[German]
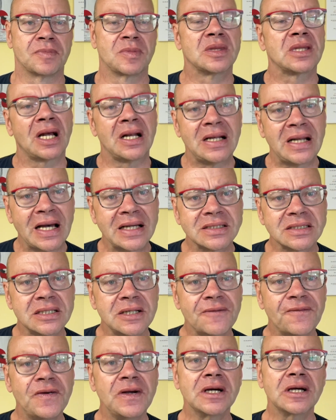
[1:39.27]
dann lass
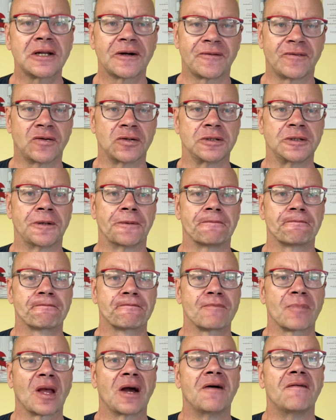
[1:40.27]
die Finger davon,
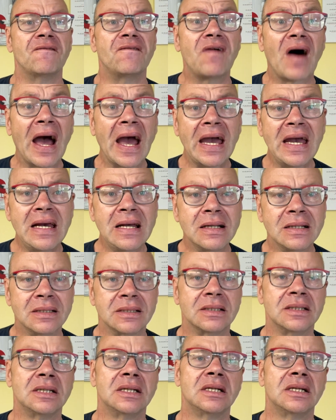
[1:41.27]
weil